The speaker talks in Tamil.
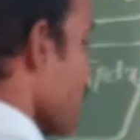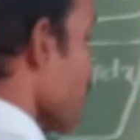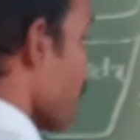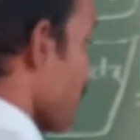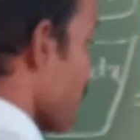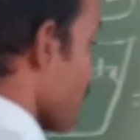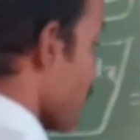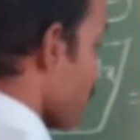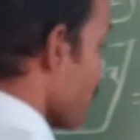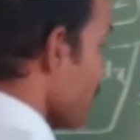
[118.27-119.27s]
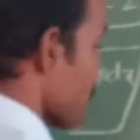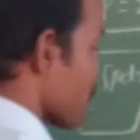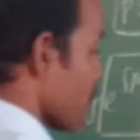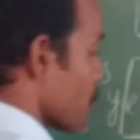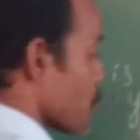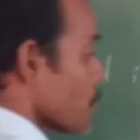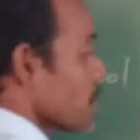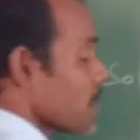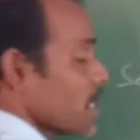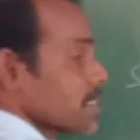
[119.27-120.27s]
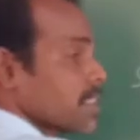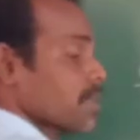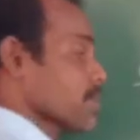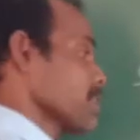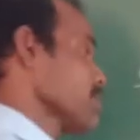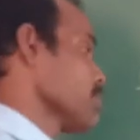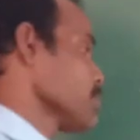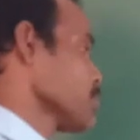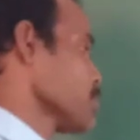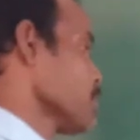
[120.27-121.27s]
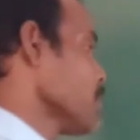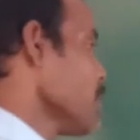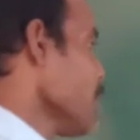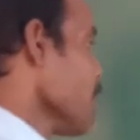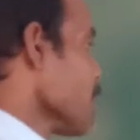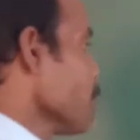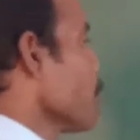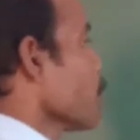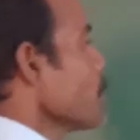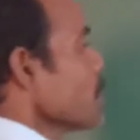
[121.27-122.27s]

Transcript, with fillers: இ பவர் இன்டெகிரல் பிடிஎக்ஸோட டோட்டல் ஆன்சர் நம்ம கண்டுபிடிச்சிட்டோம் இப்போது